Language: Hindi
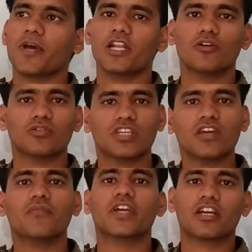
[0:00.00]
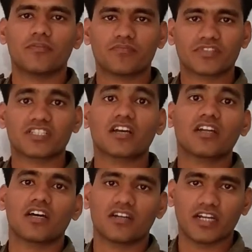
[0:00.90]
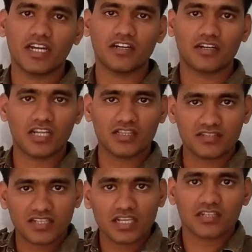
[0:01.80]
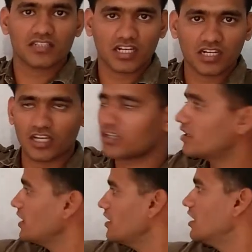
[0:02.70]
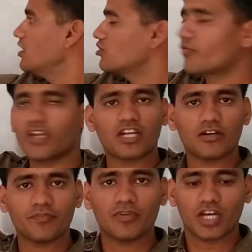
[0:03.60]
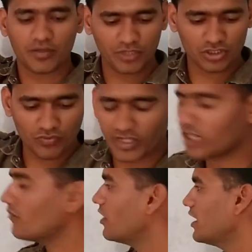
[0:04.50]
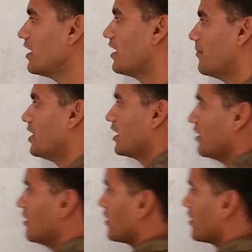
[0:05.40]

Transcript: पहली होती है वेकअप जगना राइट नींद से जगना राइट तो वेकअप अब ये जो वेकअप वाली हैबिट है